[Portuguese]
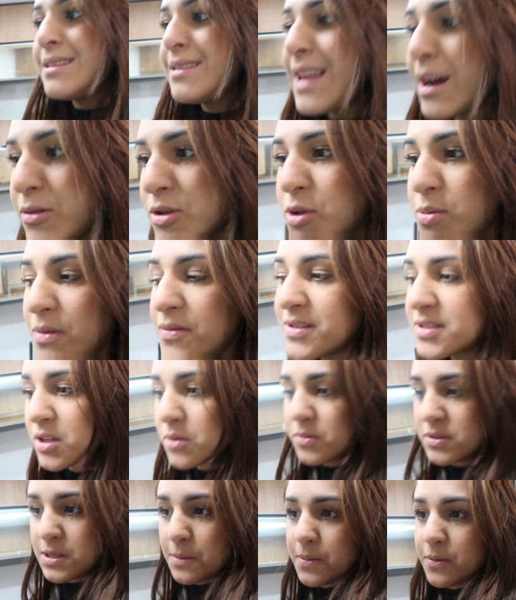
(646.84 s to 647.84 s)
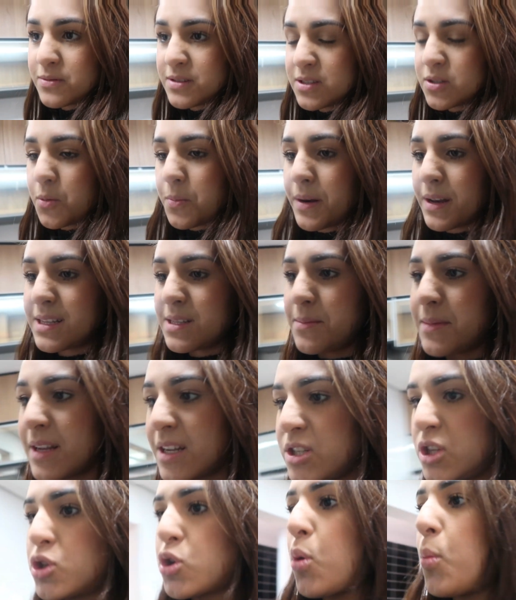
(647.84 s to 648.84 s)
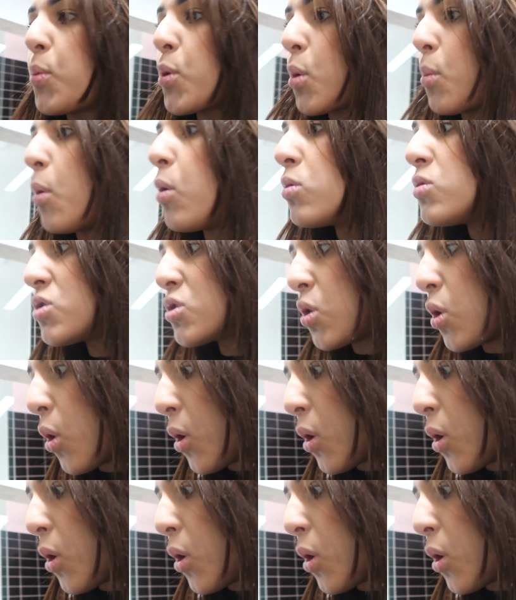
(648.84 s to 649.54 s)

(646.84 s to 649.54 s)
da última vez que eu mostrei pra vocês comprar essa semana, que a gente comprou um monte de